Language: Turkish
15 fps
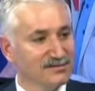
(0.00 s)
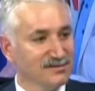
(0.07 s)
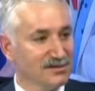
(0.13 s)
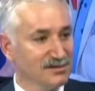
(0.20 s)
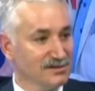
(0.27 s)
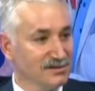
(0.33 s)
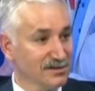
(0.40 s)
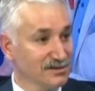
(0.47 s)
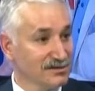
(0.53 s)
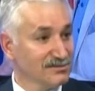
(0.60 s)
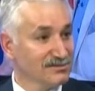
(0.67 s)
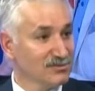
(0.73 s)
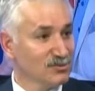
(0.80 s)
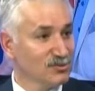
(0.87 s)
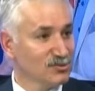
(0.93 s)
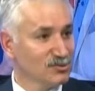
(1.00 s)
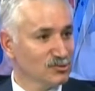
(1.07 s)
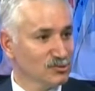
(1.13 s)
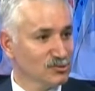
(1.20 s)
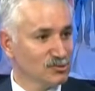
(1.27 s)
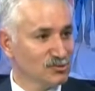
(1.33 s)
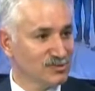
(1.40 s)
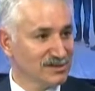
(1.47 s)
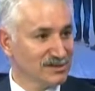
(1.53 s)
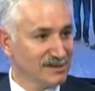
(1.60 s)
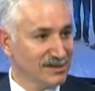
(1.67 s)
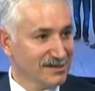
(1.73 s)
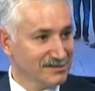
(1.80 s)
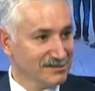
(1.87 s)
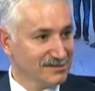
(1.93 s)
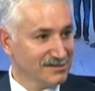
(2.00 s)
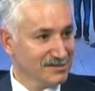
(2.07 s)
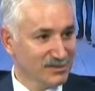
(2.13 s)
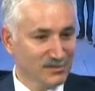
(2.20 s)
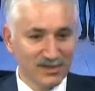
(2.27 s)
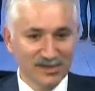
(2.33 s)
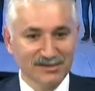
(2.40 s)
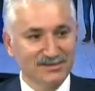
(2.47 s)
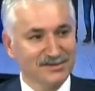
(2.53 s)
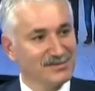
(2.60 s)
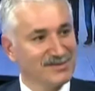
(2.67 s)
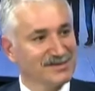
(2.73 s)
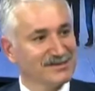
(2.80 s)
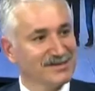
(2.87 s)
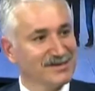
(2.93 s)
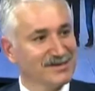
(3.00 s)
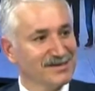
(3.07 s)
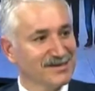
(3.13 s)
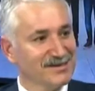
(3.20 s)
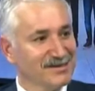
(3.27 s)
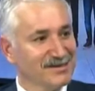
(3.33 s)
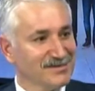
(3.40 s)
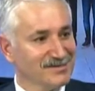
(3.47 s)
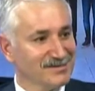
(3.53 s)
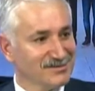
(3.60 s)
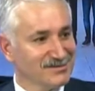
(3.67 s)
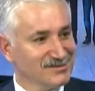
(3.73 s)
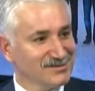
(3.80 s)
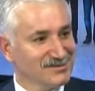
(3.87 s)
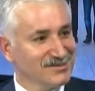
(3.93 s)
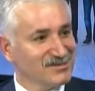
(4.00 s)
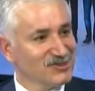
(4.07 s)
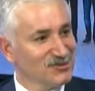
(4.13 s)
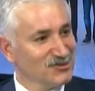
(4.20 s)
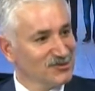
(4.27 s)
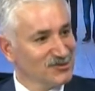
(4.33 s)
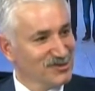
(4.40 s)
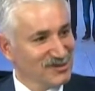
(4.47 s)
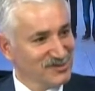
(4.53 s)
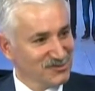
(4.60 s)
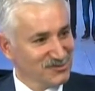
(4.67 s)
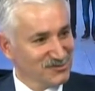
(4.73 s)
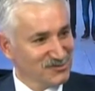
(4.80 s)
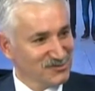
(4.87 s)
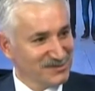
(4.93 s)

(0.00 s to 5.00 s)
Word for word: yalıların olduğu bir kent ama aynı zamanda e, gece konuların evet.